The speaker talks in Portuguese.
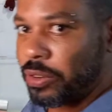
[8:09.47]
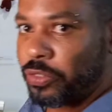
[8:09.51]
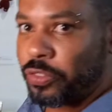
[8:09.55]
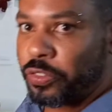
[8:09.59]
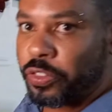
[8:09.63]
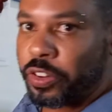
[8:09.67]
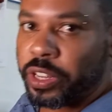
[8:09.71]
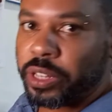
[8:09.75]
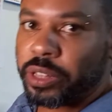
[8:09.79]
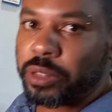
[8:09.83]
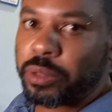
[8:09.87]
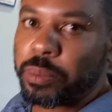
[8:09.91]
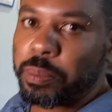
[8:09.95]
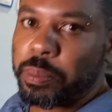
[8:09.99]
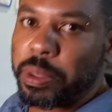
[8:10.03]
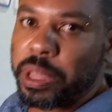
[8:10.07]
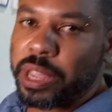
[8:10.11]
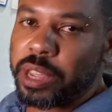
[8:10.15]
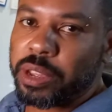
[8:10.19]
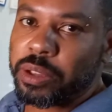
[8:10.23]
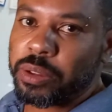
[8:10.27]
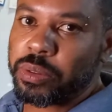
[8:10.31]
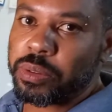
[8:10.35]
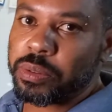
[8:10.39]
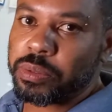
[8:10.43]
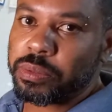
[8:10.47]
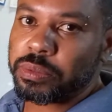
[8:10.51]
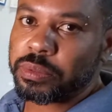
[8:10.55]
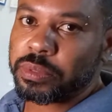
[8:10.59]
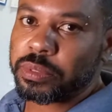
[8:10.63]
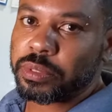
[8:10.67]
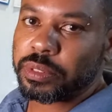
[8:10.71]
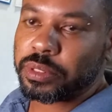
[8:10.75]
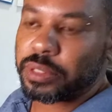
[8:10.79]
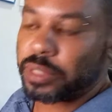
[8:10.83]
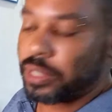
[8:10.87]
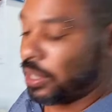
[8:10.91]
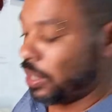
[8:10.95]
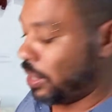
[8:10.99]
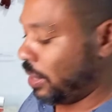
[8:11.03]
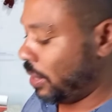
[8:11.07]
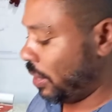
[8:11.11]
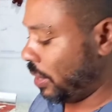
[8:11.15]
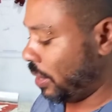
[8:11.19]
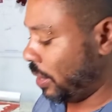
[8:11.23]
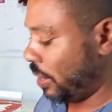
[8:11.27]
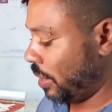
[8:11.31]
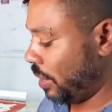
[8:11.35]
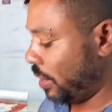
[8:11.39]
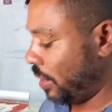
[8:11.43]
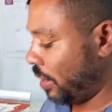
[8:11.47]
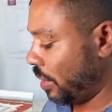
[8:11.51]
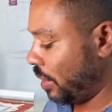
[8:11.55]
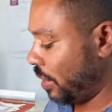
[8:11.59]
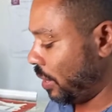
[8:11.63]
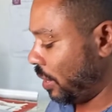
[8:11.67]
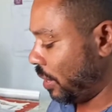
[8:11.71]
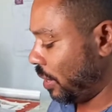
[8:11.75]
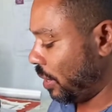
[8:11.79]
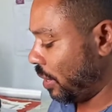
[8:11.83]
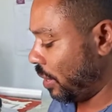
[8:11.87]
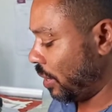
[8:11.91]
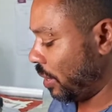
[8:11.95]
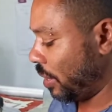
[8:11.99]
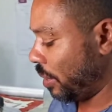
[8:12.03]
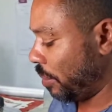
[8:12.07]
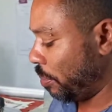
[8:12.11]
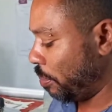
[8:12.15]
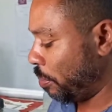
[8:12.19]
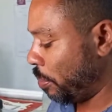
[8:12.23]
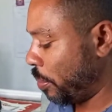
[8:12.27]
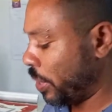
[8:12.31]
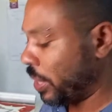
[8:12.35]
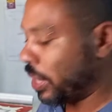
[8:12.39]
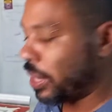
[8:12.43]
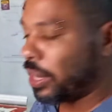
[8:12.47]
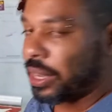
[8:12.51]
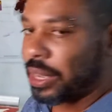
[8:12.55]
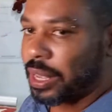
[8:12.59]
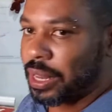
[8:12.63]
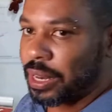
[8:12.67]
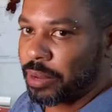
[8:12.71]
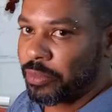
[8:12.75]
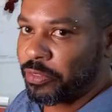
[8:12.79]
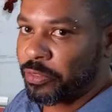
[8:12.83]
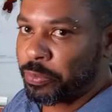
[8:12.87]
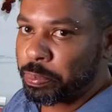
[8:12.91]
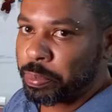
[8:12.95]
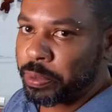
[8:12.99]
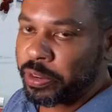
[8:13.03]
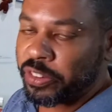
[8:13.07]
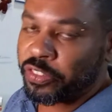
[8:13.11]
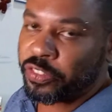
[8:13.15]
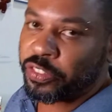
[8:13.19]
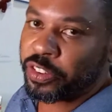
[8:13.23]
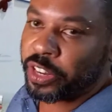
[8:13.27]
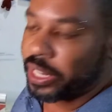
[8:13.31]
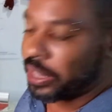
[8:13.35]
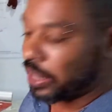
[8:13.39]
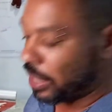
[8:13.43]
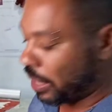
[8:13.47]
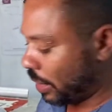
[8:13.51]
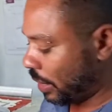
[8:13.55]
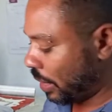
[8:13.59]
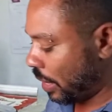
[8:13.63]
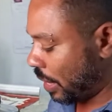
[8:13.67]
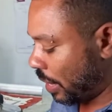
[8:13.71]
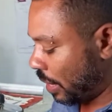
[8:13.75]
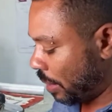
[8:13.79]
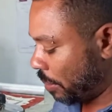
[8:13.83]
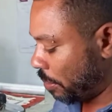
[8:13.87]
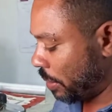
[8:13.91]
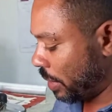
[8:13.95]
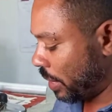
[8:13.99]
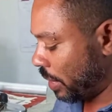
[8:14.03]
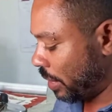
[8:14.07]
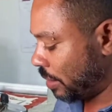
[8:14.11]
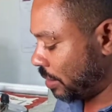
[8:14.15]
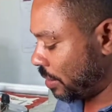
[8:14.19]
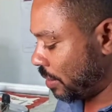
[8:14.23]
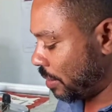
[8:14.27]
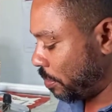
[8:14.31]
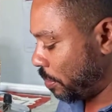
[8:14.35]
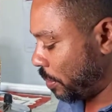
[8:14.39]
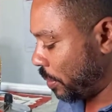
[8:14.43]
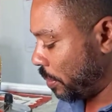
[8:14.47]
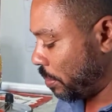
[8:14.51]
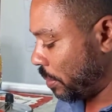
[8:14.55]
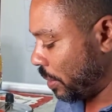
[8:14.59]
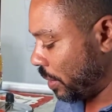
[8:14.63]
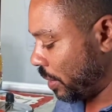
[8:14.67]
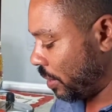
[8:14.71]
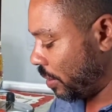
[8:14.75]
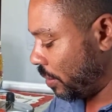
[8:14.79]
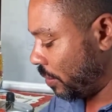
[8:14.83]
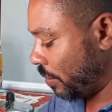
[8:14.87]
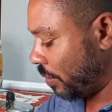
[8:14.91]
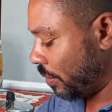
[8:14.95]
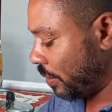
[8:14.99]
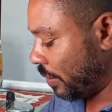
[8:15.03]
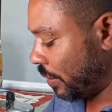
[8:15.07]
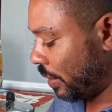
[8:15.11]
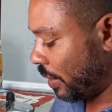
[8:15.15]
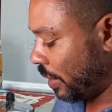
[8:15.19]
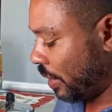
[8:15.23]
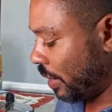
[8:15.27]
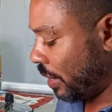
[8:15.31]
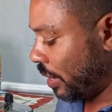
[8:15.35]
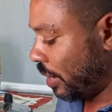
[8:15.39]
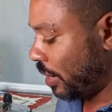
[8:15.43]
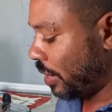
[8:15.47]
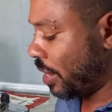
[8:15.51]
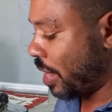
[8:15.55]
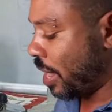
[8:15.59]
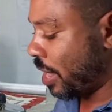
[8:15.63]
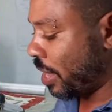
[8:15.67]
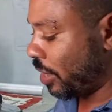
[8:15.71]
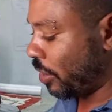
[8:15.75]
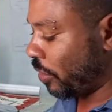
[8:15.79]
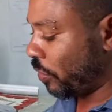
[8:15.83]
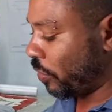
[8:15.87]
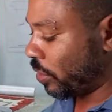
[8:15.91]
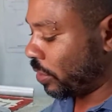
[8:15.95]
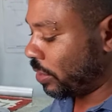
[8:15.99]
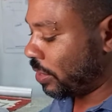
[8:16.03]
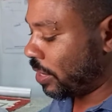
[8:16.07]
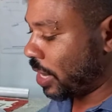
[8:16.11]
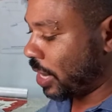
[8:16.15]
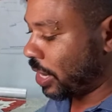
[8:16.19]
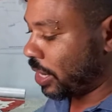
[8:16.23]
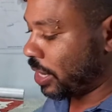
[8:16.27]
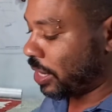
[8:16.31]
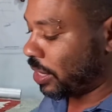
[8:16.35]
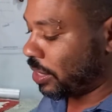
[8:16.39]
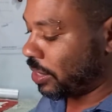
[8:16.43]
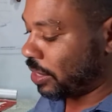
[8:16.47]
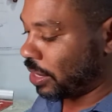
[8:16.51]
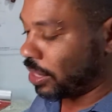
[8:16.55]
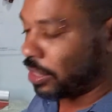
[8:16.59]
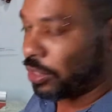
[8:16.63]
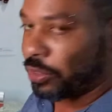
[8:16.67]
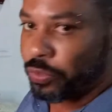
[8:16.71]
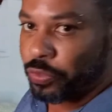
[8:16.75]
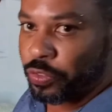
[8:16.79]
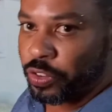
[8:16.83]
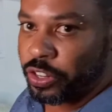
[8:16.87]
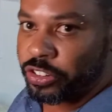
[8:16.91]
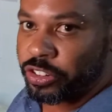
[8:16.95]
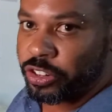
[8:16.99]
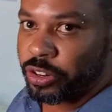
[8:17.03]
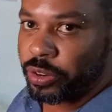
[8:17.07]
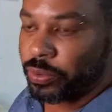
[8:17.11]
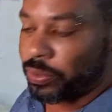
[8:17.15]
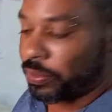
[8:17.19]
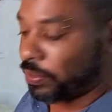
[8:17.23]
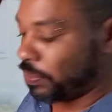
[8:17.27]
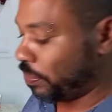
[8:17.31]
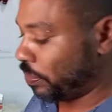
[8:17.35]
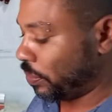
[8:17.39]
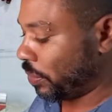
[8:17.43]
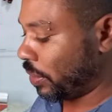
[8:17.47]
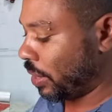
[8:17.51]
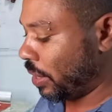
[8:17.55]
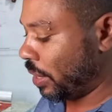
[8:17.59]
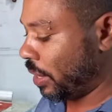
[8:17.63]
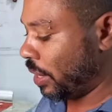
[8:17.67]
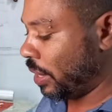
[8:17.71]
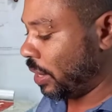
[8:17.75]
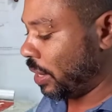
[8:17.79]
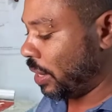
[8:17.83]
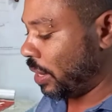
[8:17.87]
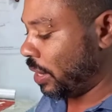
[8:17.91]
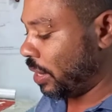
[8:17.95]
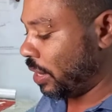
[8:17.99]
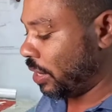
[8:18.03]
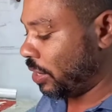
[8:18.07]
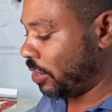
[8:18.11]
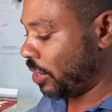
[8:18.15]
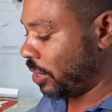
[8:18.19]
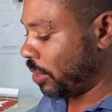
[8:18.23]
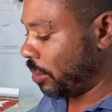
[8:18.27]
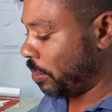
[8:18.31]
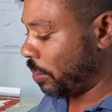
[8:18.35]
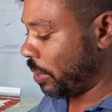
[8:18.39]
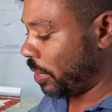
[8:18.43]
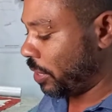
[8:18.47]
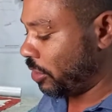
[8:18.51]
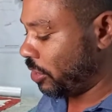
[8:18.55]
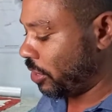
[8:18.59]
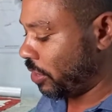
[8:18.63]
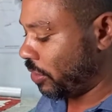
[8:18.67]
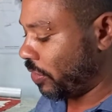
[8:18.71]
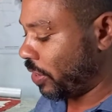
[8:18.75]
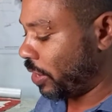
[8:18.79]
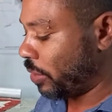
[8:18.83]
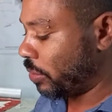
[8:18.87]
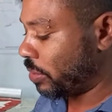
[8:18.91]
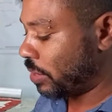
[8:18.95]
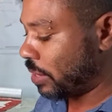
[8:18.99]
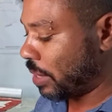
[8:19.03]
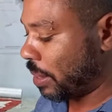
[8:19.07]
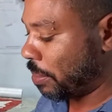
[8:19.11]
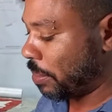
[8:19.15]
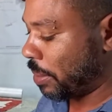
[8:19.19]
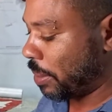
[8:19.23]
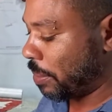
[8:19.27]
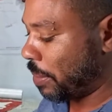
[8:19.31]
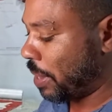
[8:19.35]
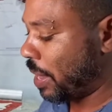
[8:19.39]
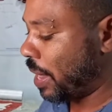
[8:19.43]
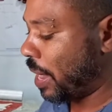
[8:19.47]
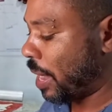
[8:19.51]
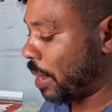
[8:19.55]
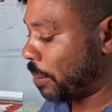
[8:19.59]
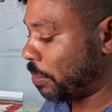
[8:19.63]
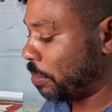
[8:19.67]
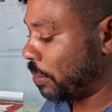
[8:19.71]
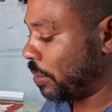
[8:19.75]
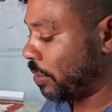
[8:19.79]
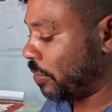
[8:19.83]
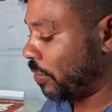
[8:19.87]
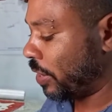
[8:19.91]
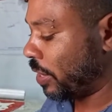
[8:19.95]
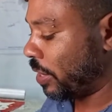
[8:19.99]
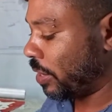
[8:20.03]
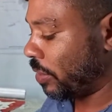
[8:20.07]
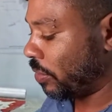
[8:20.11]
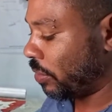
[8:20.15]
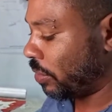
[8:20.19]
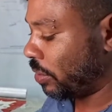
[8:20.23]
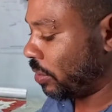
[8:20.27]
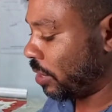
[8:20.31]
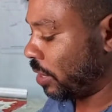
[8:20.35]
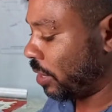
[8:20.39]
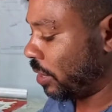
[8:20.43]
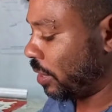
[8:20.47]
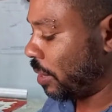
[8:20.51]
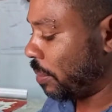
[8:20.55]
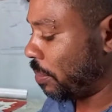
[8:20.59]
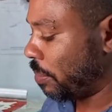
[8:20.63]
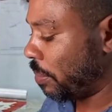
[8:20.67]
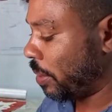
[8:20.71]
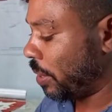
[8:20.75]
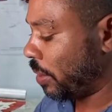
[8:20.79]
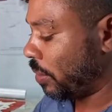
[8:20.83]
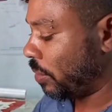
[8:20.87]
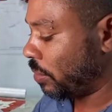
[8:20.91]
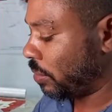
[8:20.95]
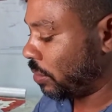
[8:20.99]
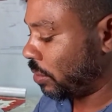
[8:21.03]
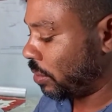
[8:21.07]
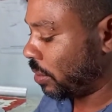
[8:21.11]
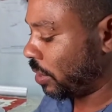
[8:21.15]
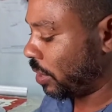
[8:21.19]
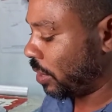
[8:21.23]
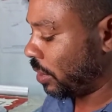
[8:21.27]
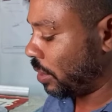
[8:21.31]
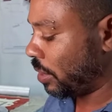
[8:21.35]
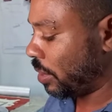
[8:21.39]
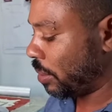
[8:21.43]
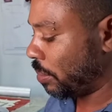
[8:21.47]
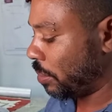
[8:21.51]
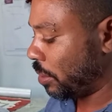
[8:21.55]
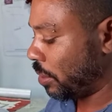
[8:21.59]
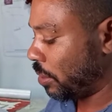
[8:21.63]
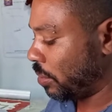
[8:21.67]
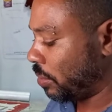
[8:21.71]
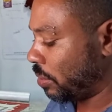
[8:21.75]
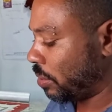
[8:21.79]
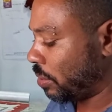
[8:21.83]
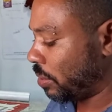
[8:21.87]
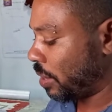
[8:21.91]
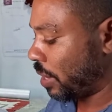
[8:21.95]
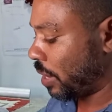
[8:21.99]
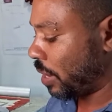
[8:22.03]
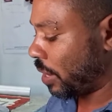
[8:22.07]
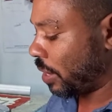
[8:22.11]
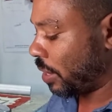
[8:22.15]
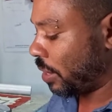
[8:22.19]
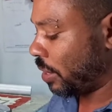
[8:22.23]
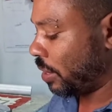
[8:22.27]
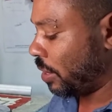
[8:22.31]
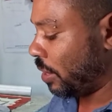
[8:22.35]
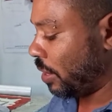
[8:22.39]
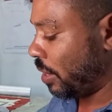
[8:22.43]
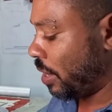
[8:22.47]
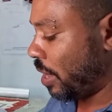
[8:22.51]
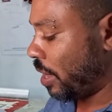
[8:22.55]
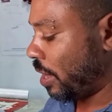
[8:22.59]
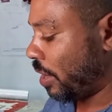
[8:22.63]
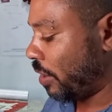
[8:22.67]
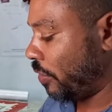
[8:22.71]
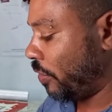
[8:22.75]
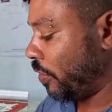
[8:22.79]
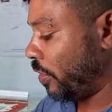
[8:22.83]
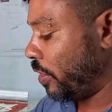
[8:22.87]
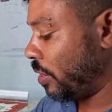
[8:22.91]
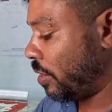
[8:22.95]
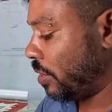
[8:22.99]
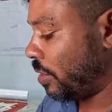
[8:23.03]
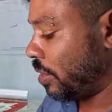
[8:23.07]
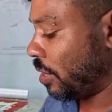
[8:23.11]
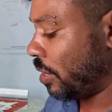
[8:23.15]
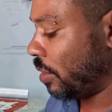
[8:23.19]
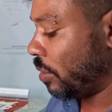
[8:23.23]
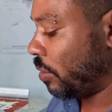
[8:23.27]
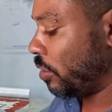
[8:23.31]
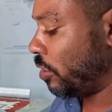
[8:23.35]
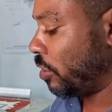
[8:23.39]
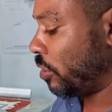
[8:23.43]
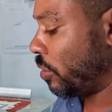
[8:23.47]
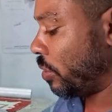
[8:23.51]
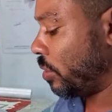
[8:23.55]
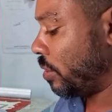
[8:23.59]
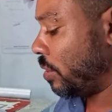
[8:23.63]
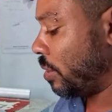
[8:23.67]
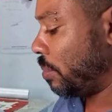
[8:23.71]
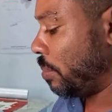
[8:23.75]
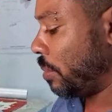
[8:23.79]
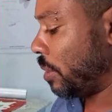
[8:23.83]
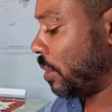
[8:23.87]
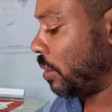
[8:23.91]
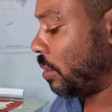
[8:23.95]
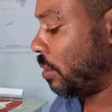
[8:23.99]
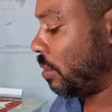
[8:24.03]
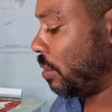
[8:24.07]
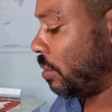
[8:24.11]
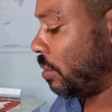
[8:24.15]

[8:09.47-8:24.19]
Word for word: frita o bacon e põe a frita calabresa primeiro. E daí que você acrescenta o feijão. Ele geralmente vai cozinhar bem mais rápido, vai dar uns 30, uns 30 minutos a, a 25 de cozinha.